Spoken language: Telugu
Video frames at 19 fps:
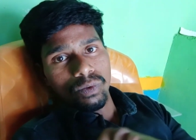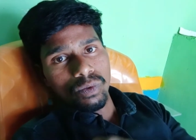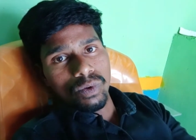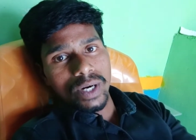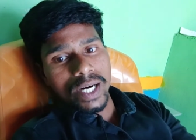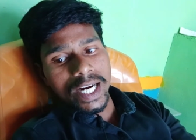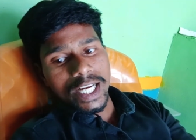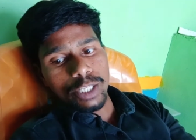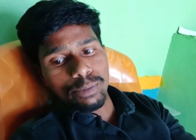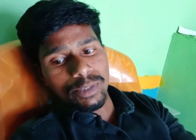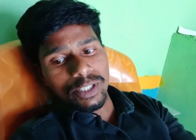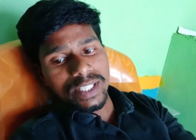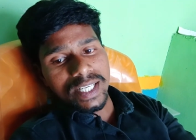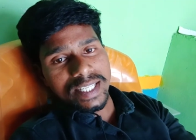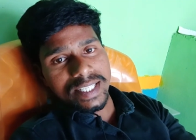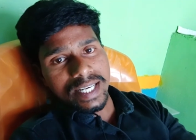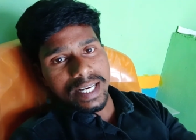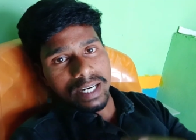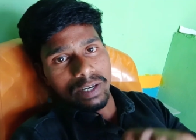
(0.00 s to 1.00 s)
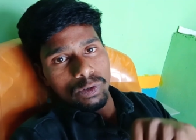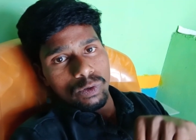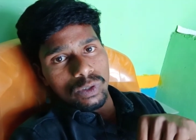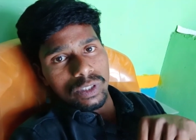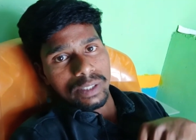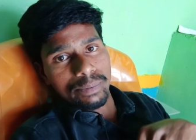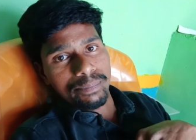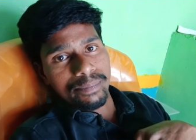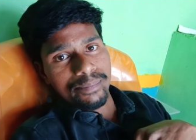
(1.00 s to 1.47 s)
ఒక ఐదు మంది వేసినారు
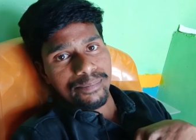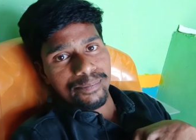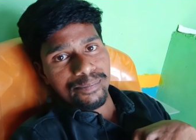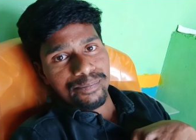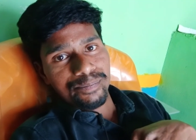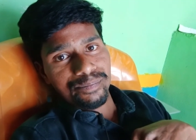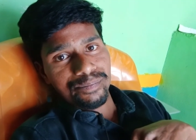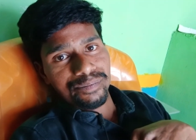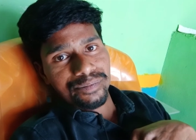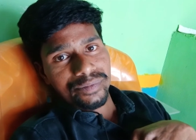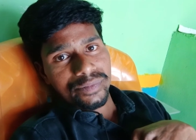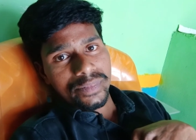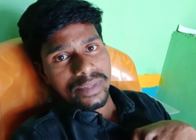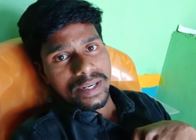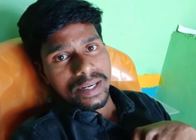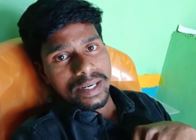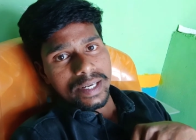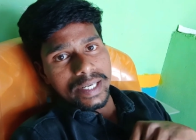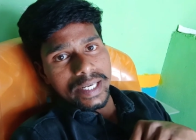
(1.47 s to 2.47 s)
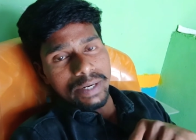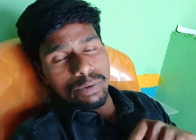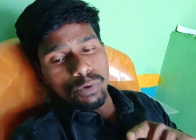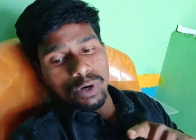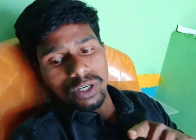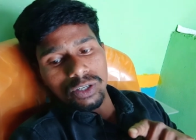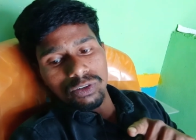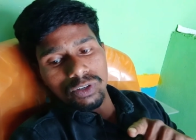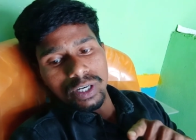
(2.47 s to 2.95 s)
అనుకుందాం ఈ
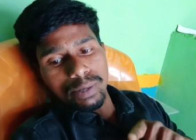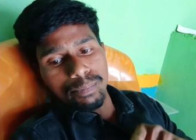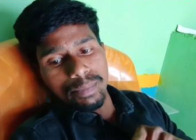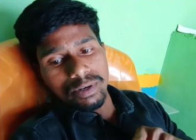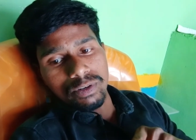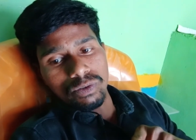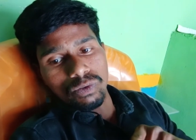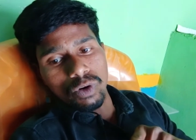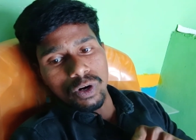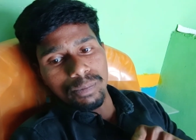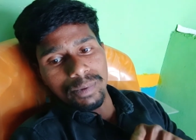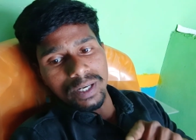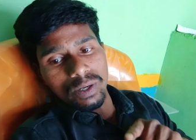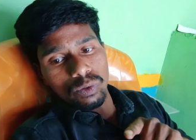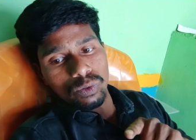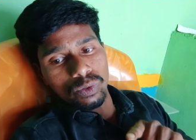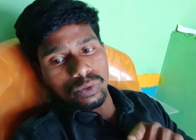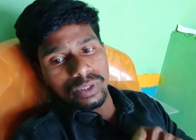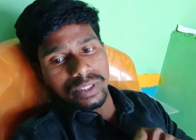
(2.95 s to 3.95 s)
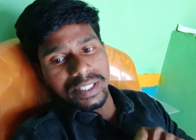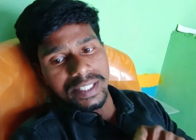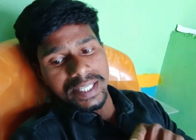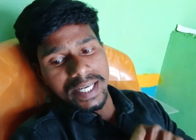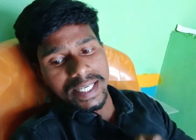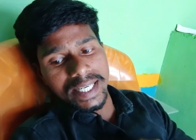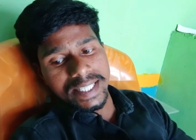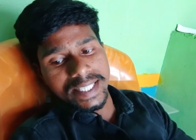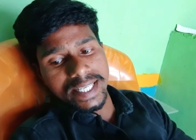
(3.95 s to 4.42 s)
ఒకటో నెంబరు ఓపెన్ అవుతుంది
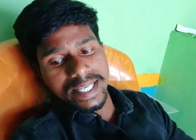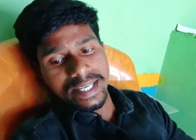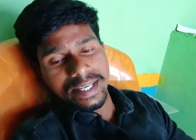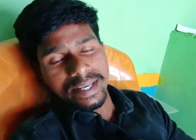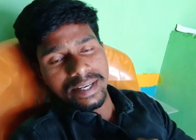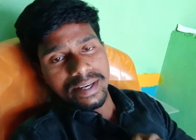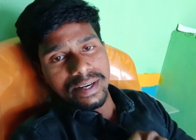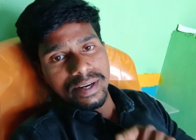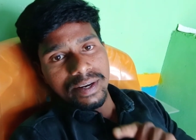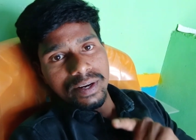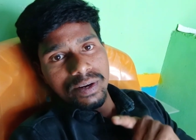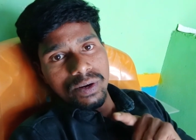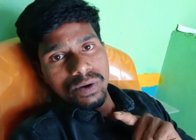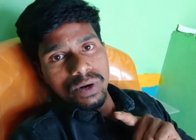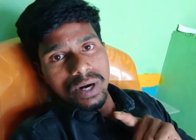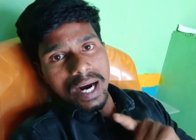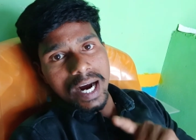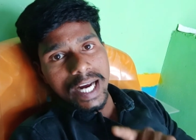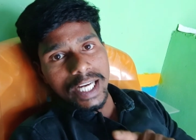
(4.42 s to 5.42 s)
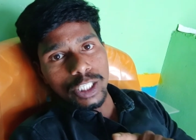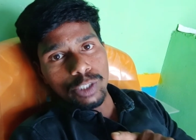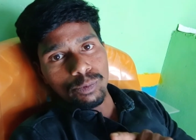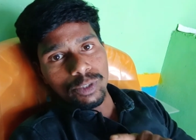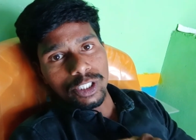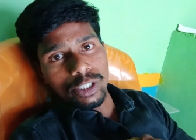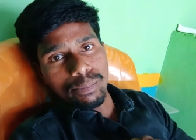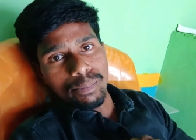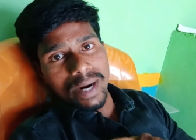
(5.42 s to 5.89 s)
అనేసి ఐదు
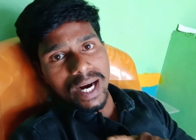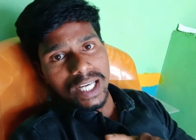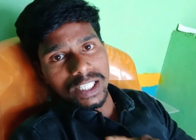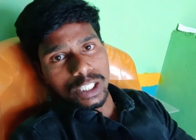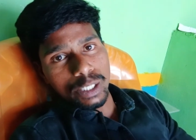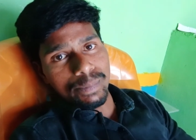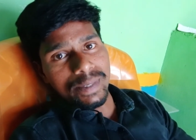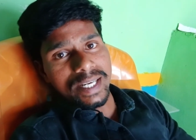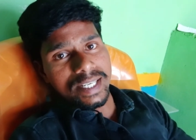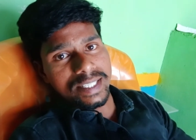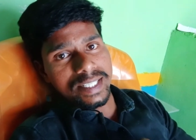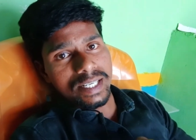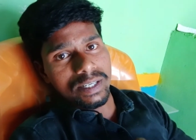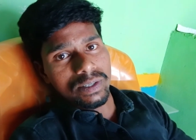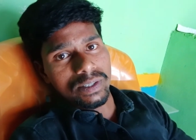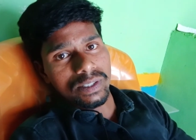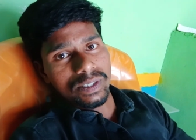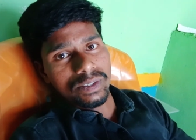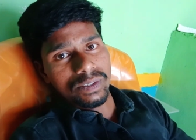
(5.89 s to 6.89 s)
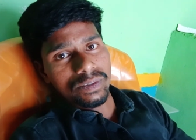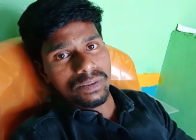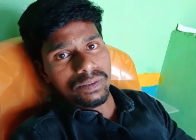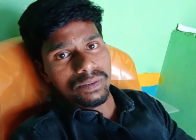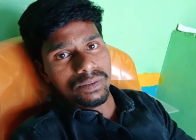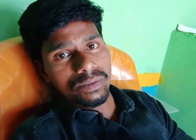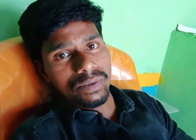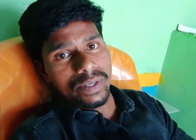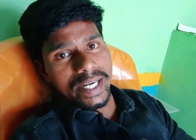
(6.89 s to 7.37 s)
మంది మాత్రమే వేసినారు
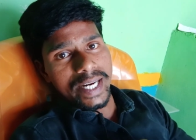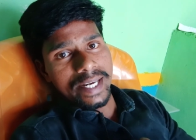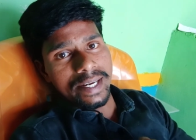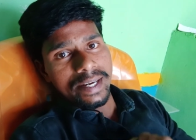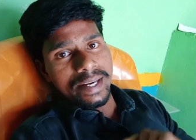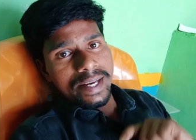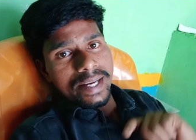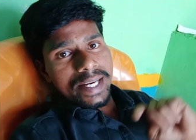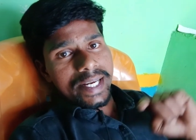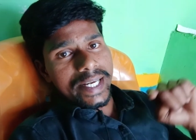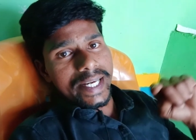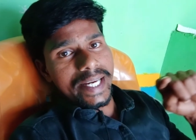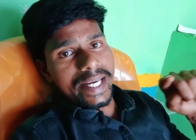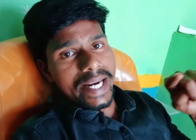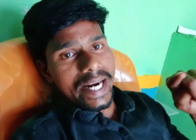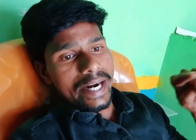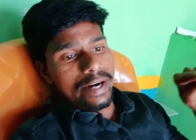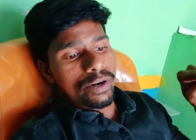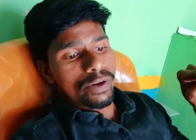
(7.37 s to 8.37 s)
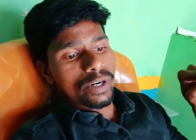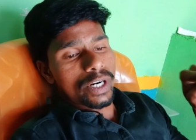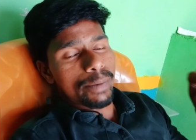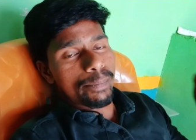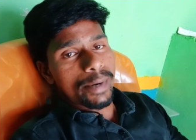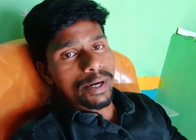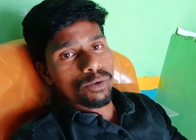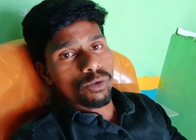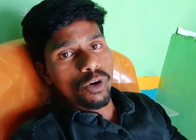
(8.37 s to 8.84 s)
ఓకే ఈ రెండో
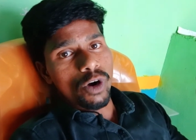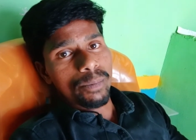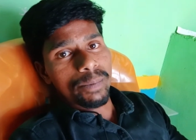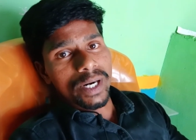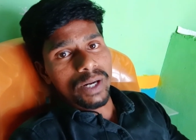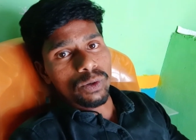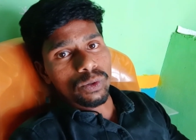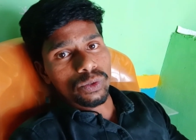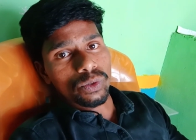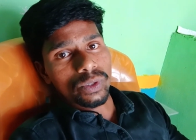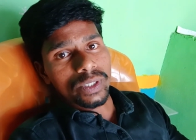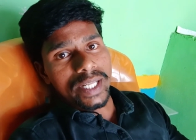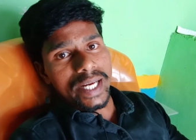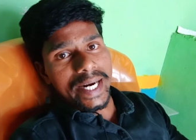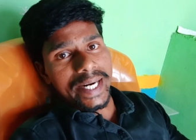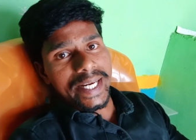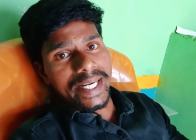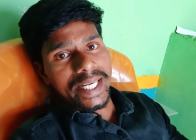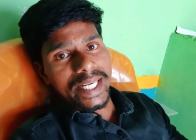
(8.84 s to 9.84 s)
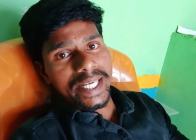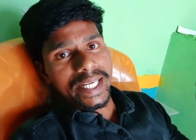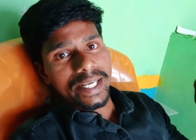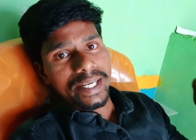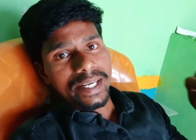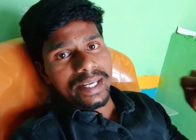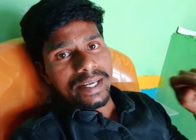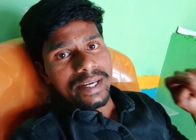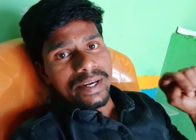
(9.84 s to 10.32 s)
నెంబర్ ఓపెన్ అవుతుంది అని
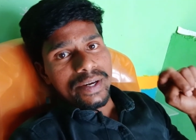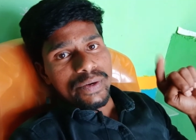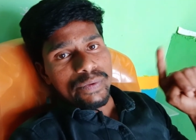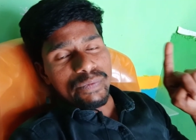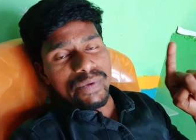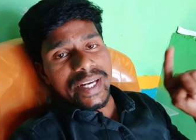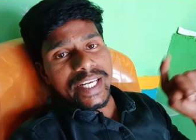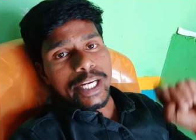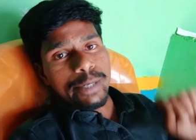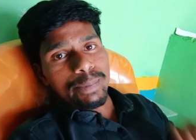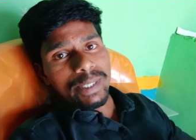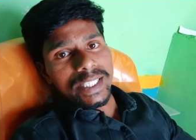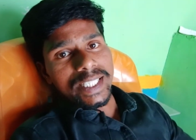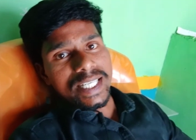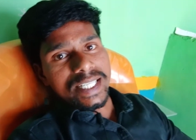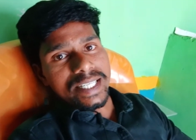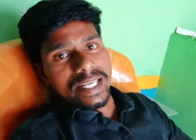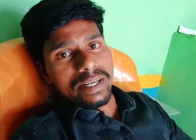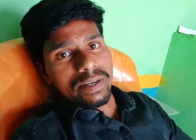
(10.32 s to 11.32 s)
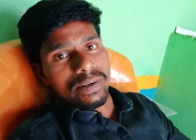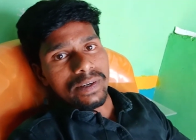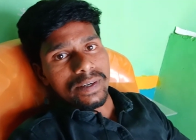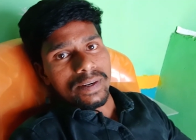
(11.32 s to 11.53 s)
వెయ్యి మంది వేసినారు